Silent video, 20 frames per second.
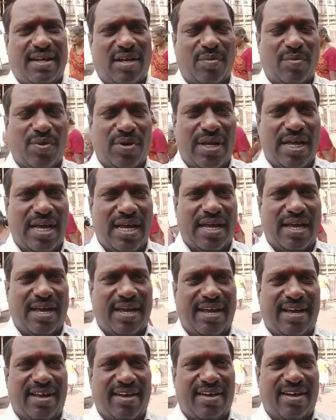நம்முடைய
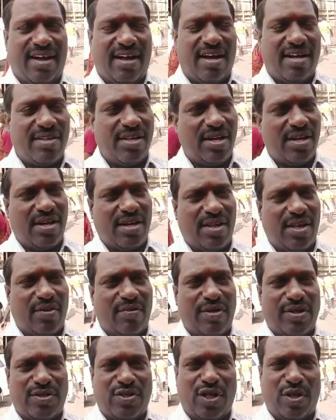ஆதிநாத
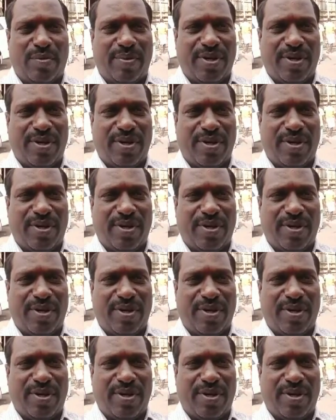வாசிய